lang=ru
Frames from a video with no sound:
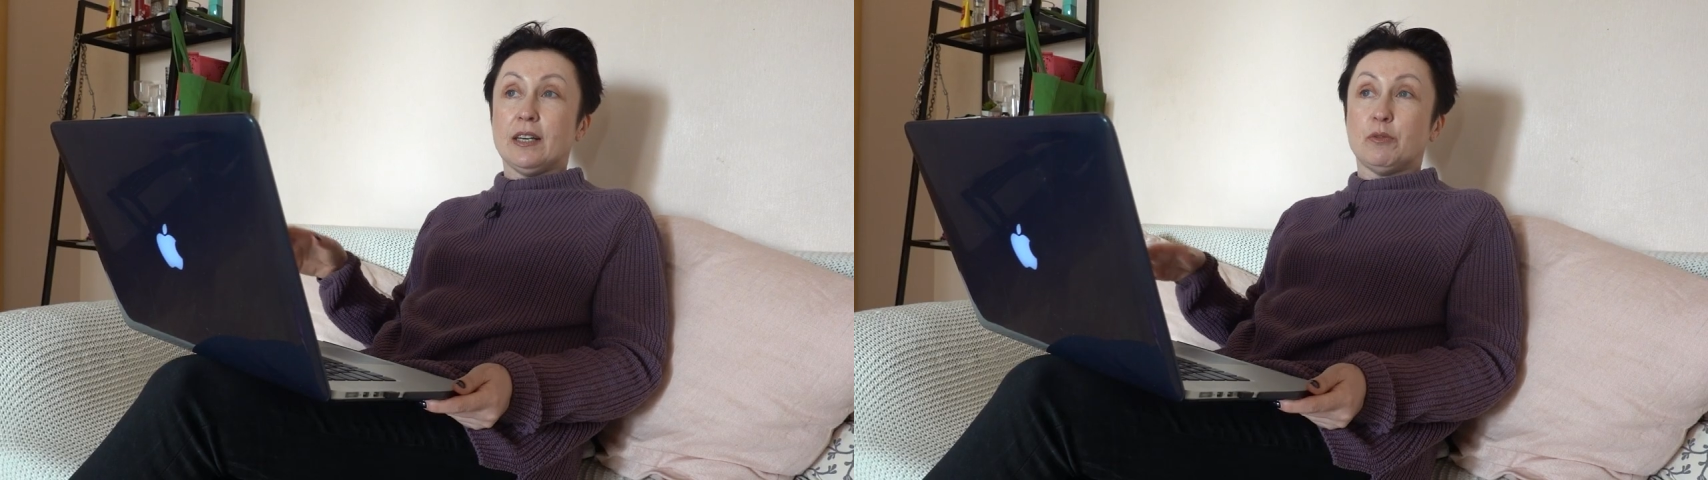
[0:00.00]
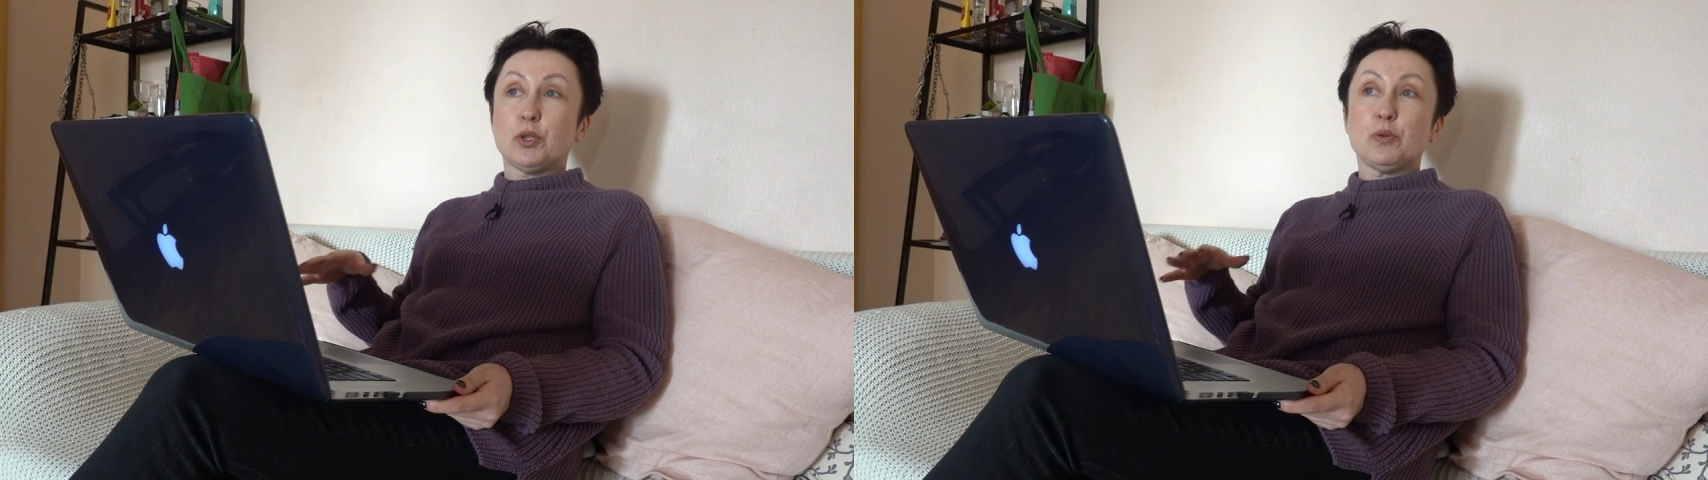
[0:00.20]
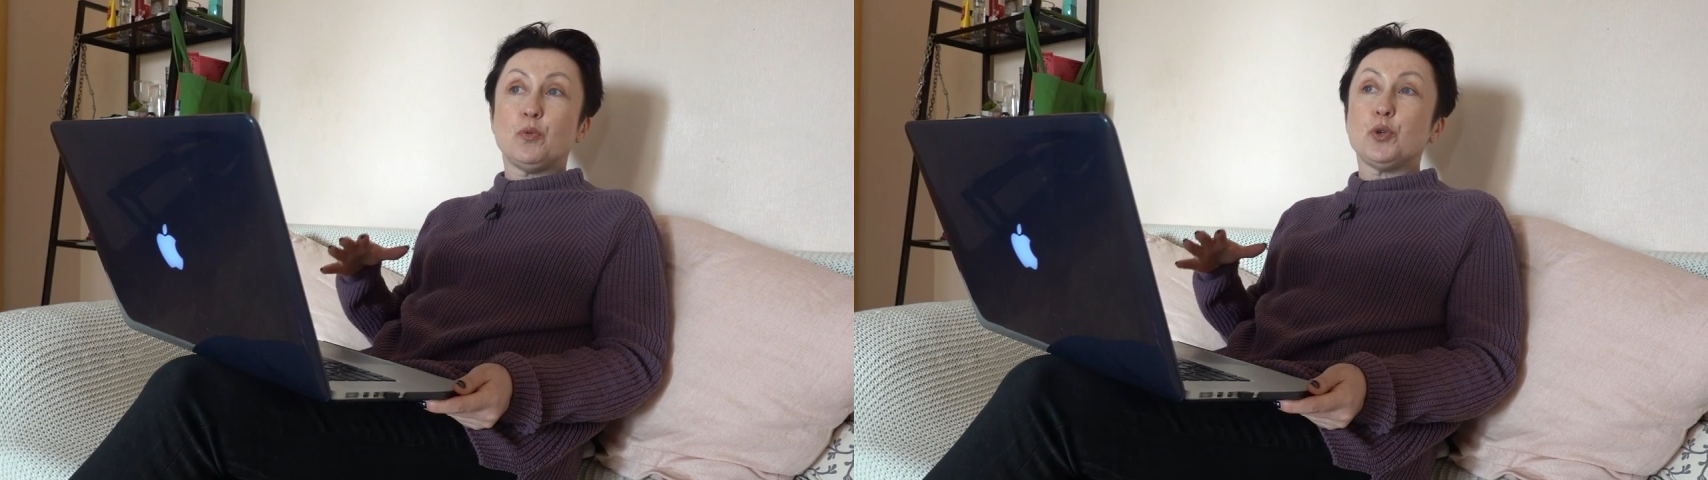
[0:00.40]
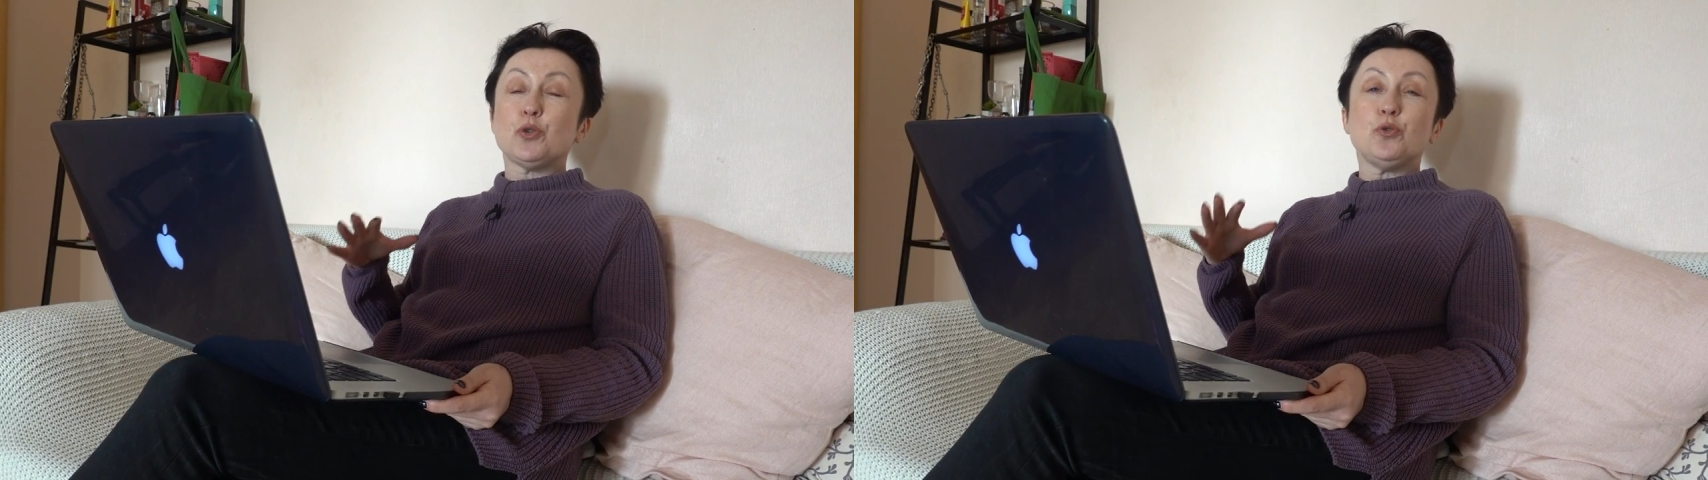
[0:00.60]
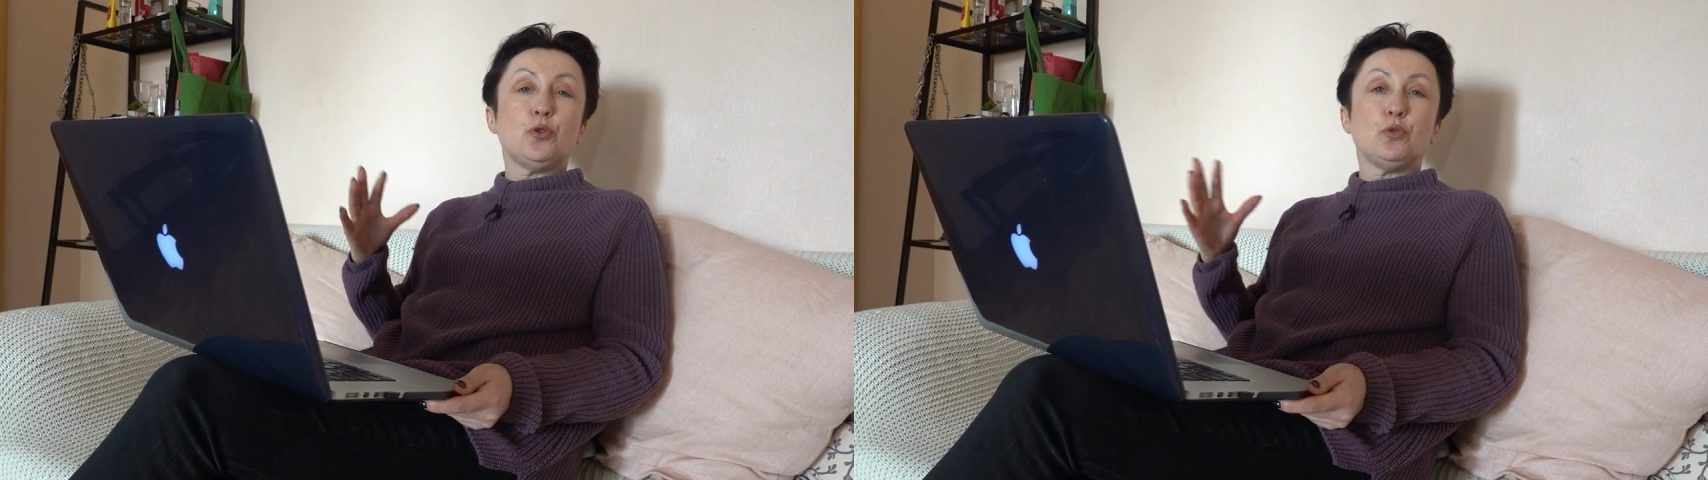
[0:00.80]
В общем,
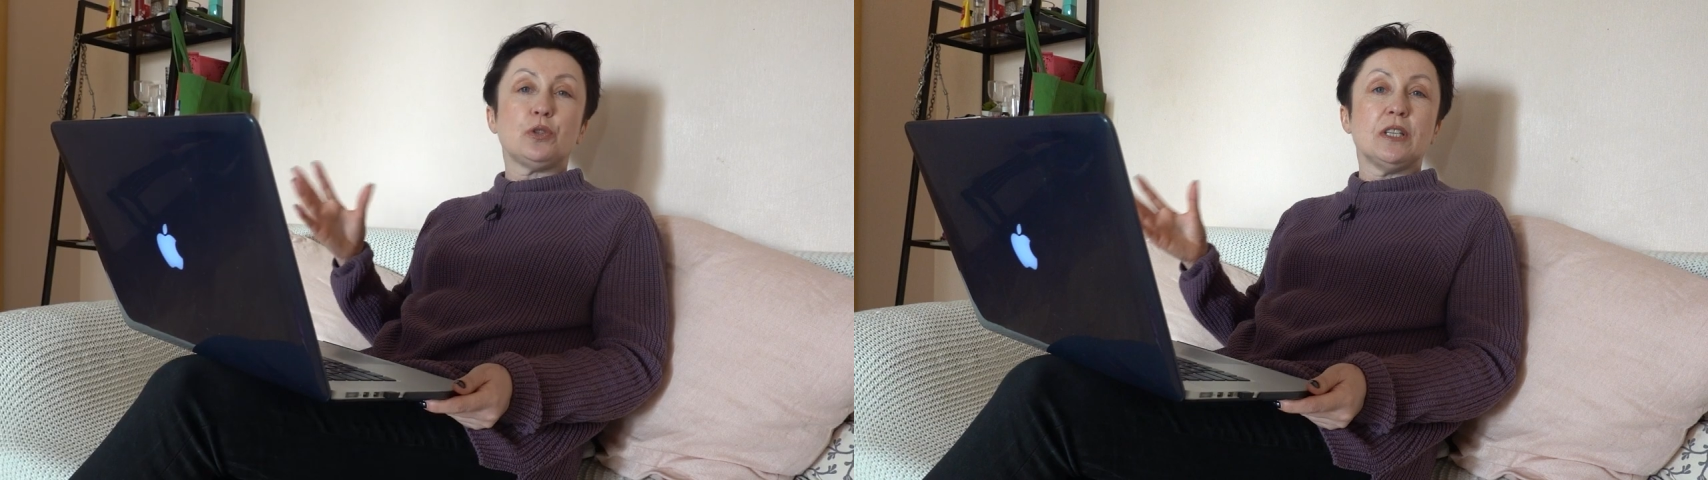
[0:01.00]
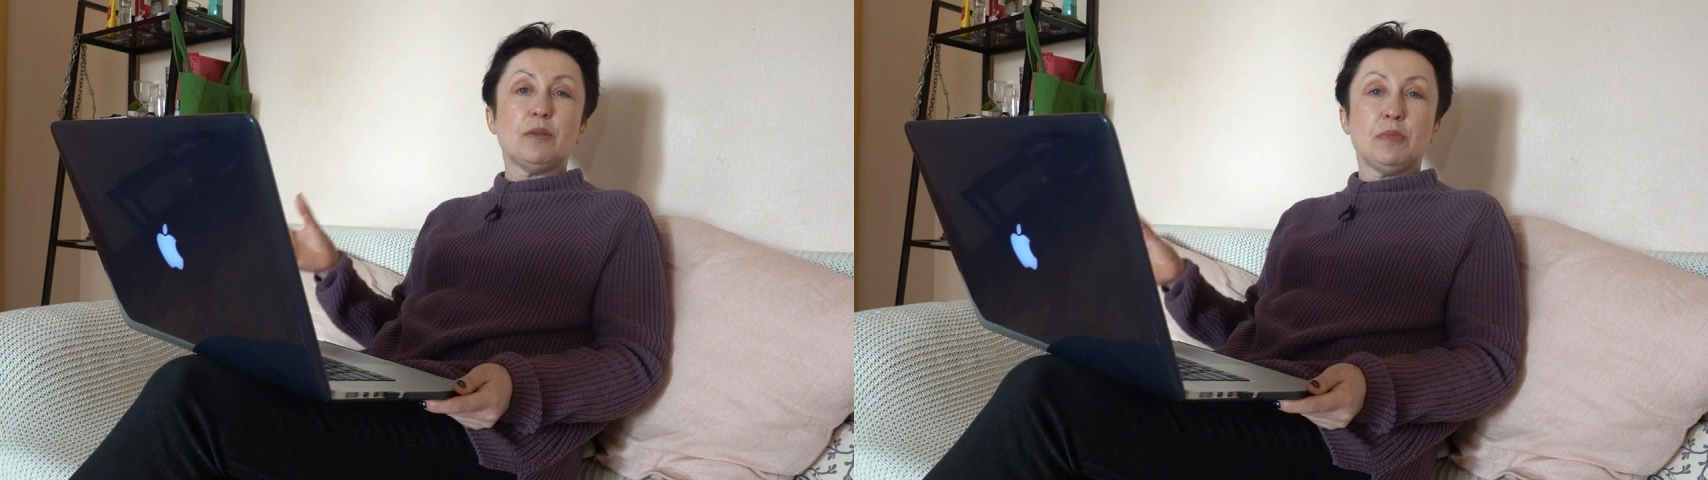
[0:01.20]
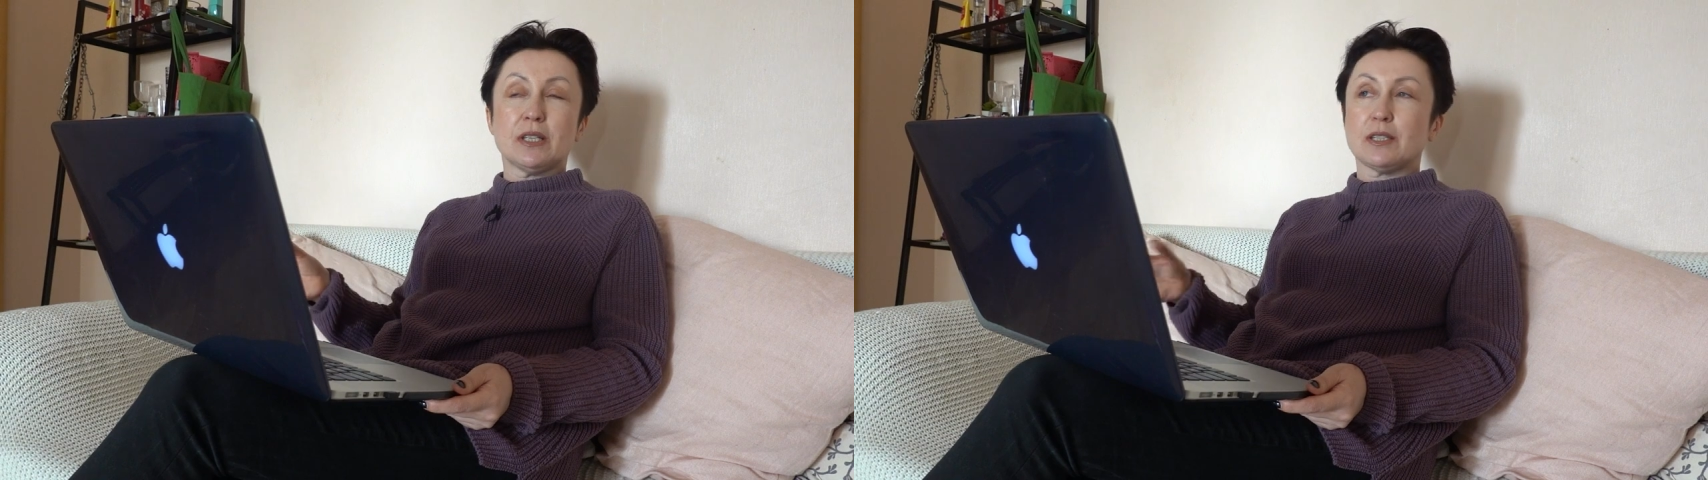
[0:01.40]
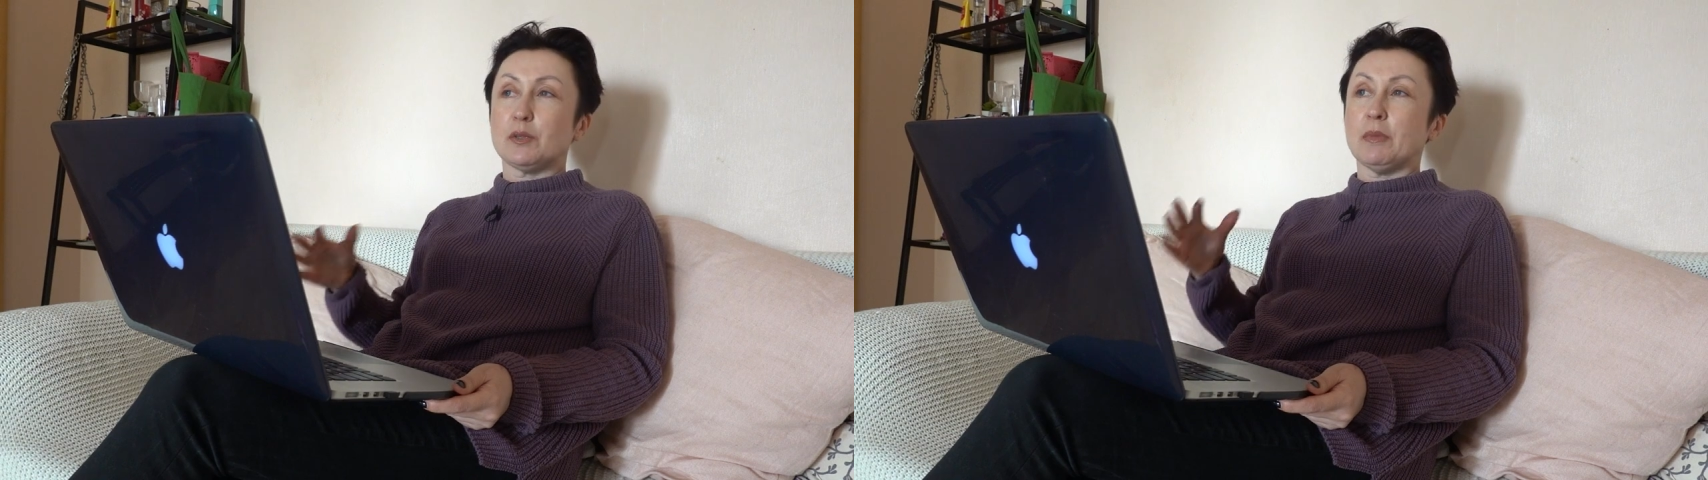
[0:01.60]
очень уютное место с